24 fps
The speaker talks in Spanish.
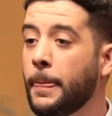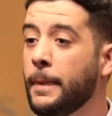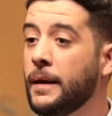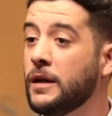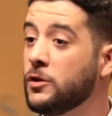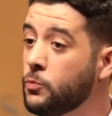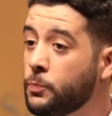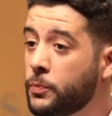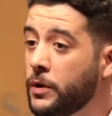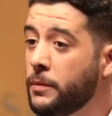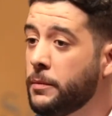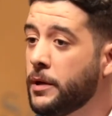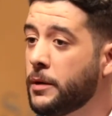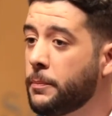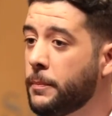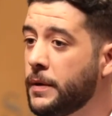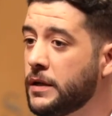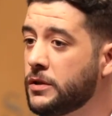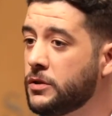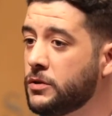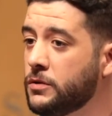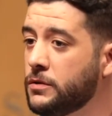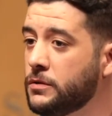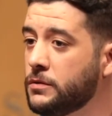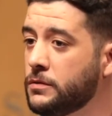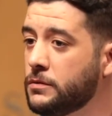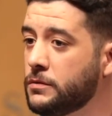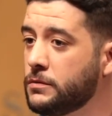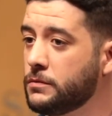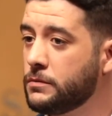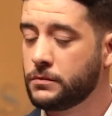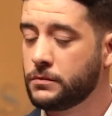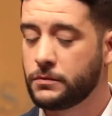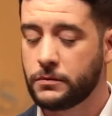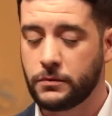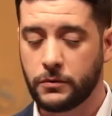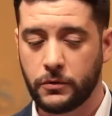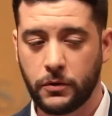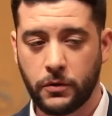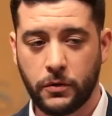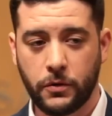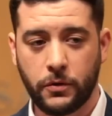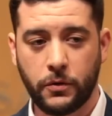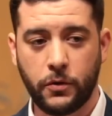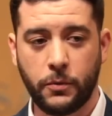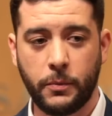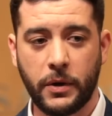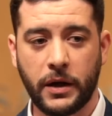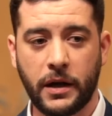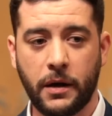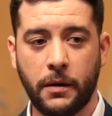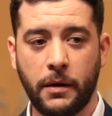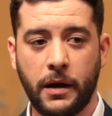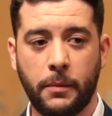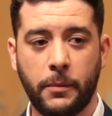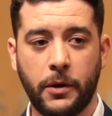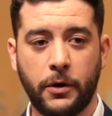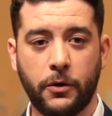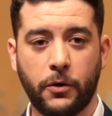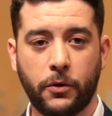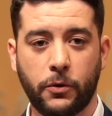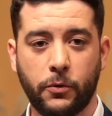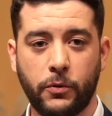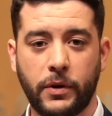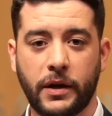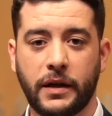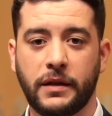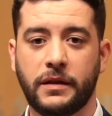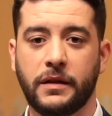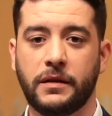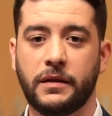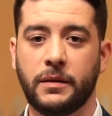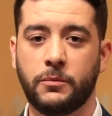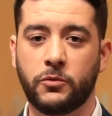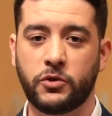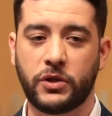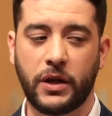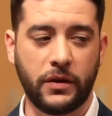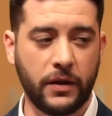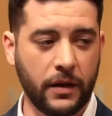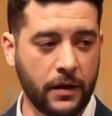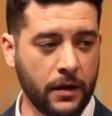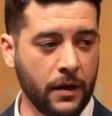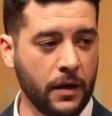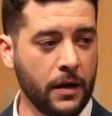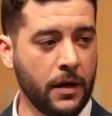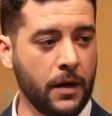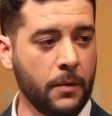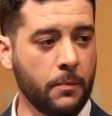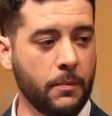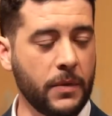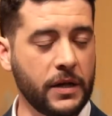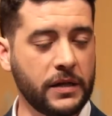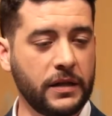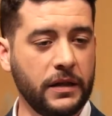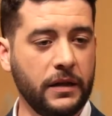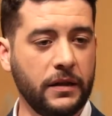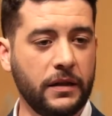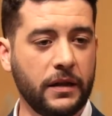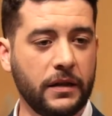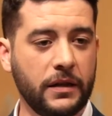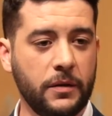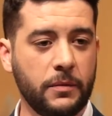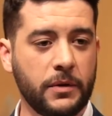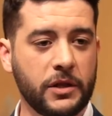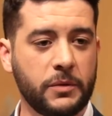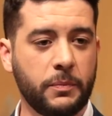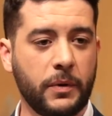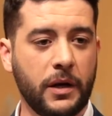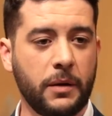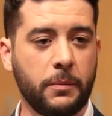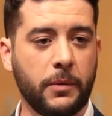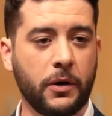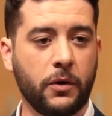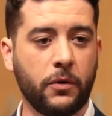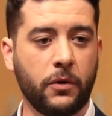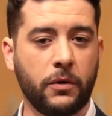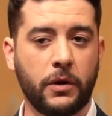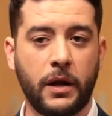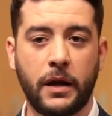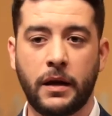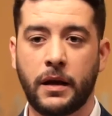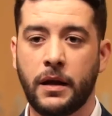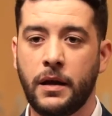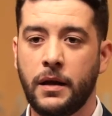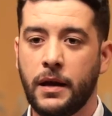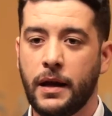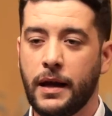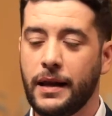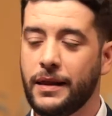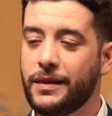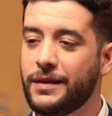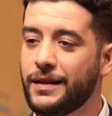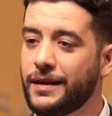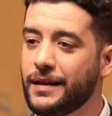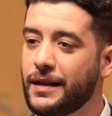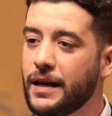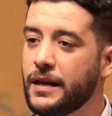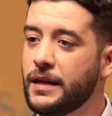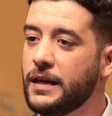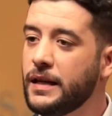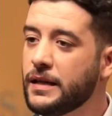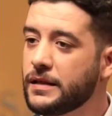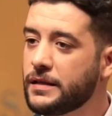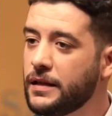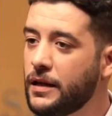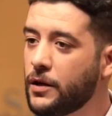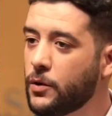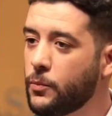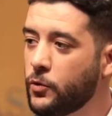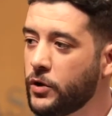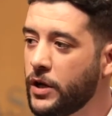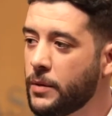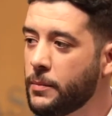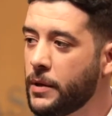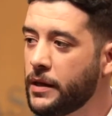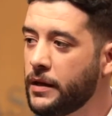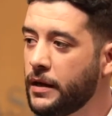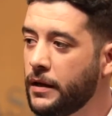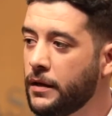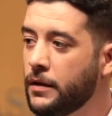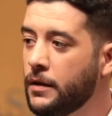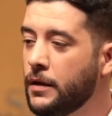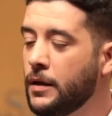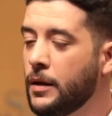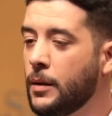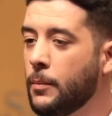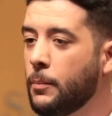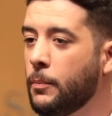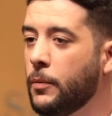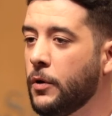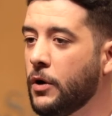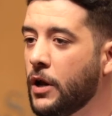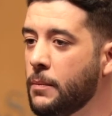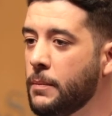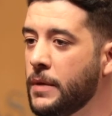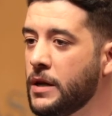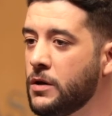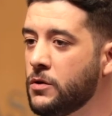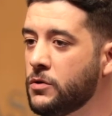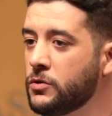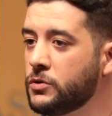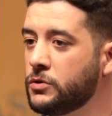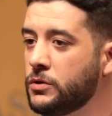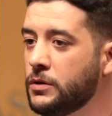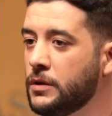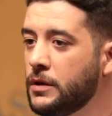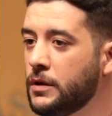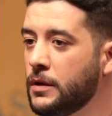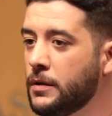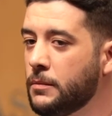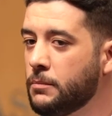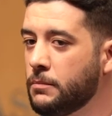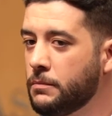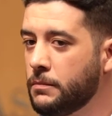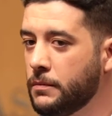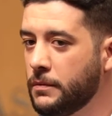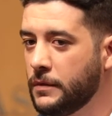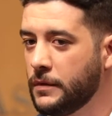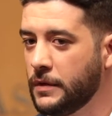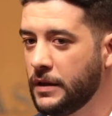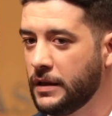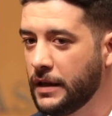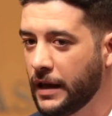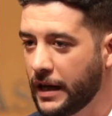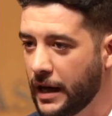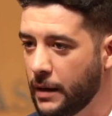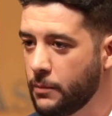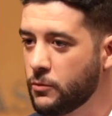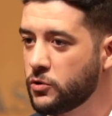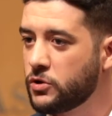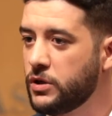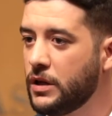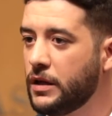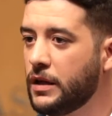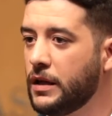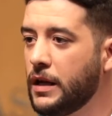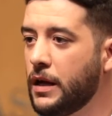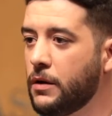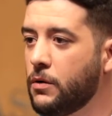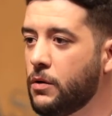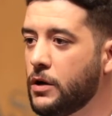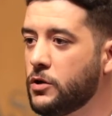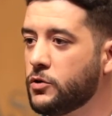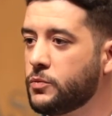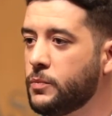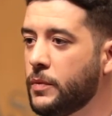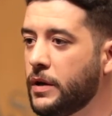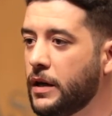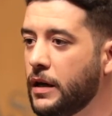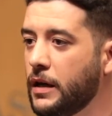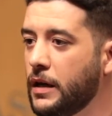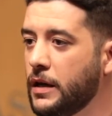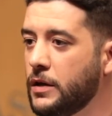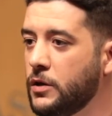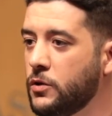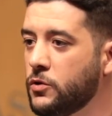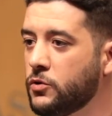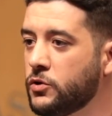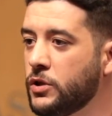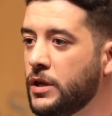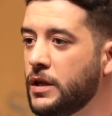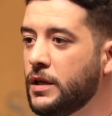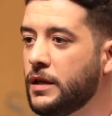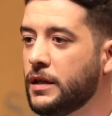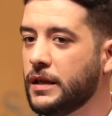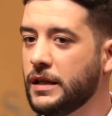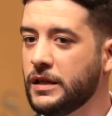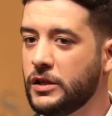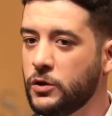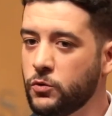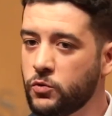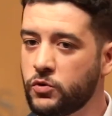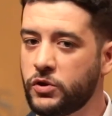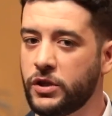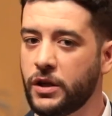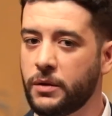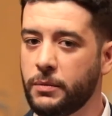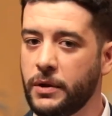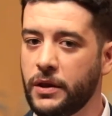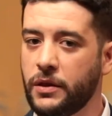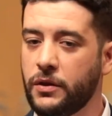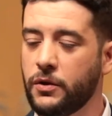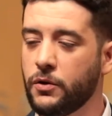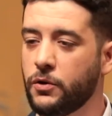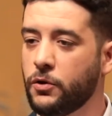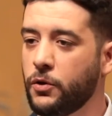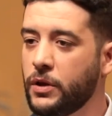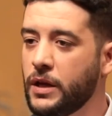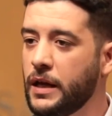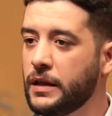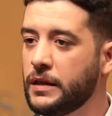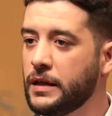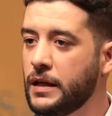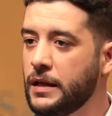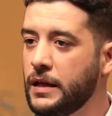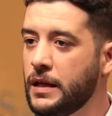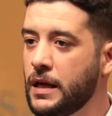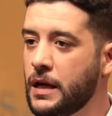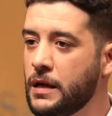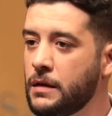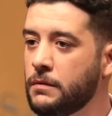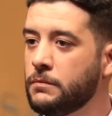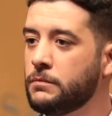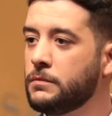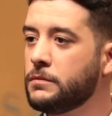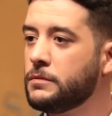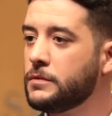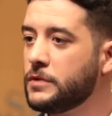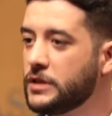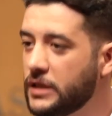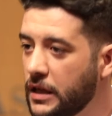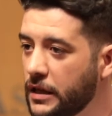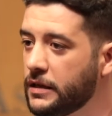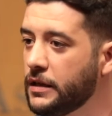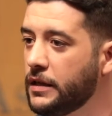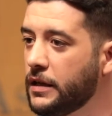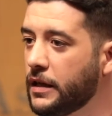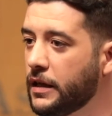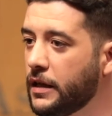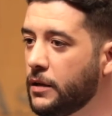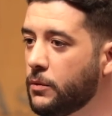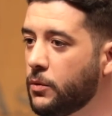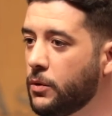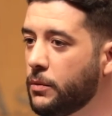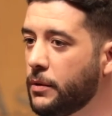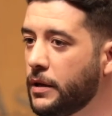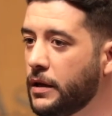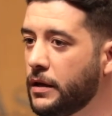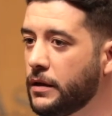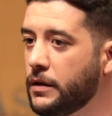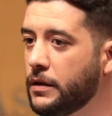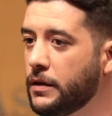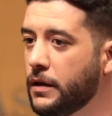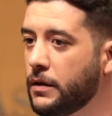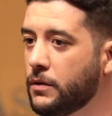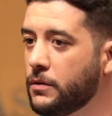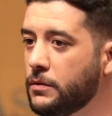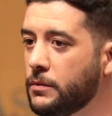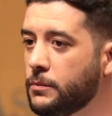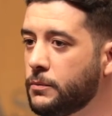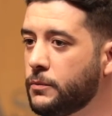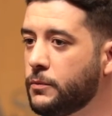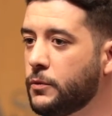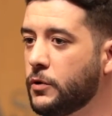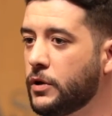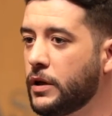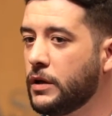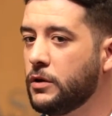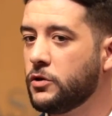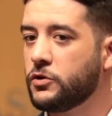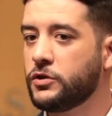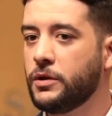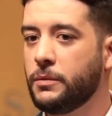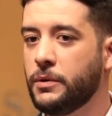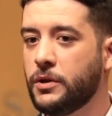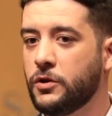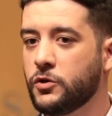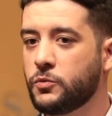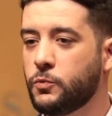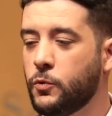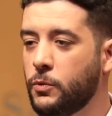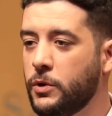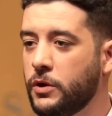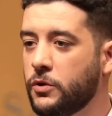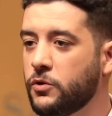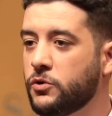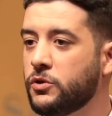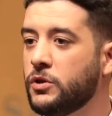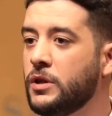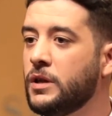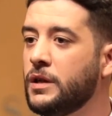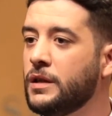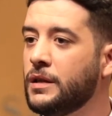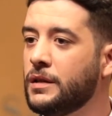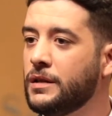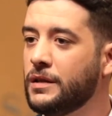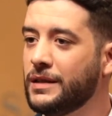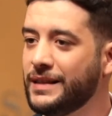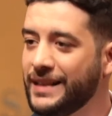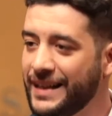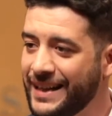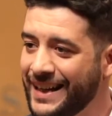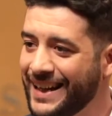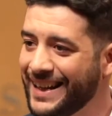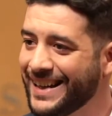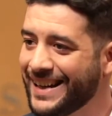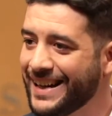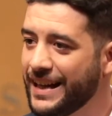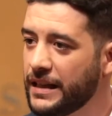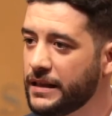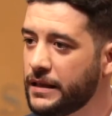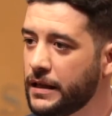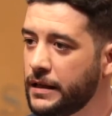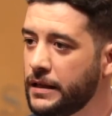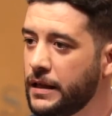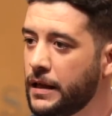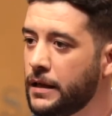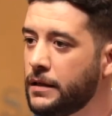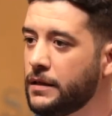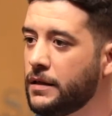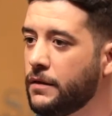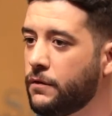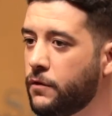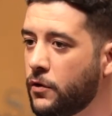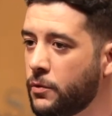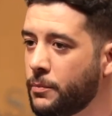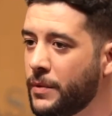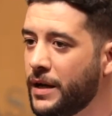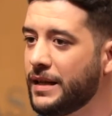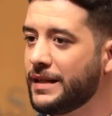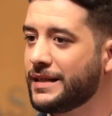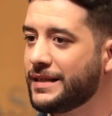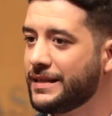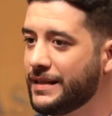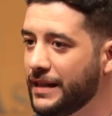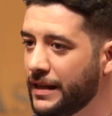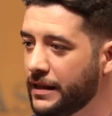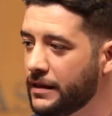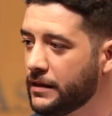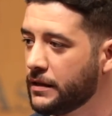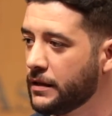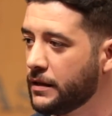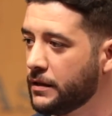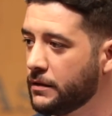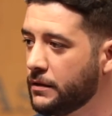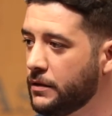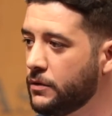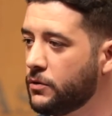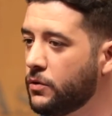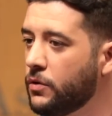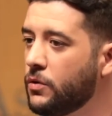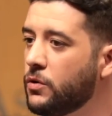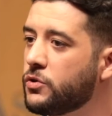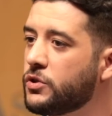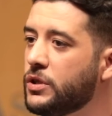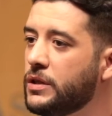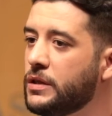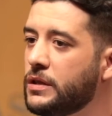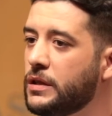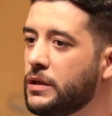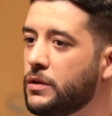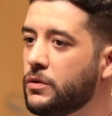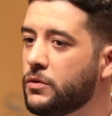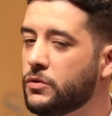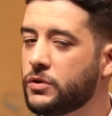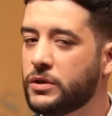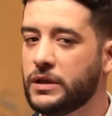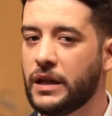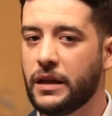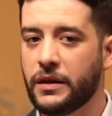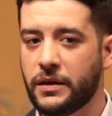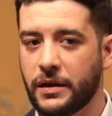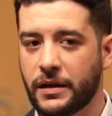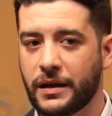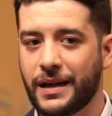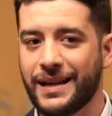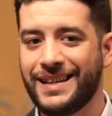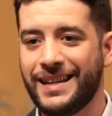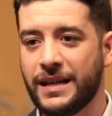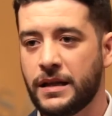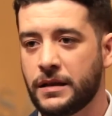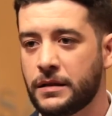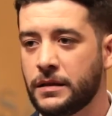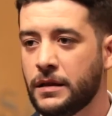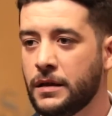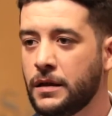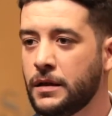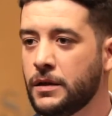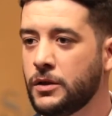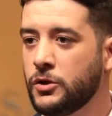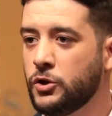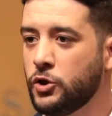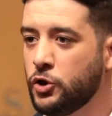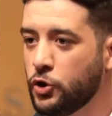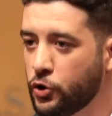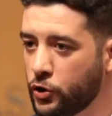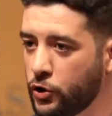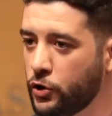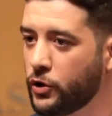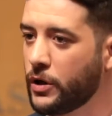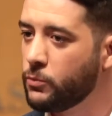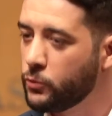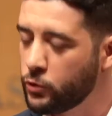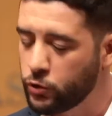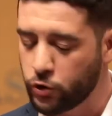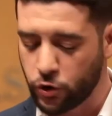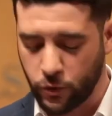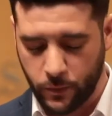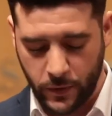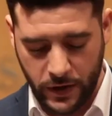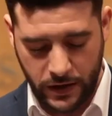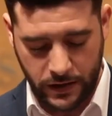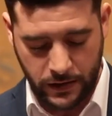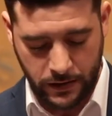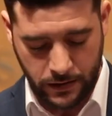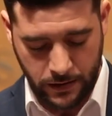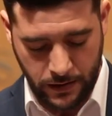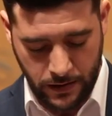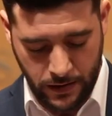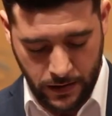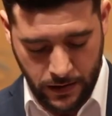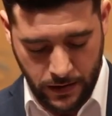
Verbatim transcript: Es un primer paso, no, me cabe la menor duda que tendremos que hacer más iniciativas para mejorar el cercanías de la Comunidad de Madrid. Pero al menos mm, dejémosle claro a los madrileños que si un servicio no da la talla, se le tiene que devolver el dinero. Porque los servicios públicos tienen que dar la talla de forma excelente, en todos los sentidos. Y el cercanías, yo creo que mucho más.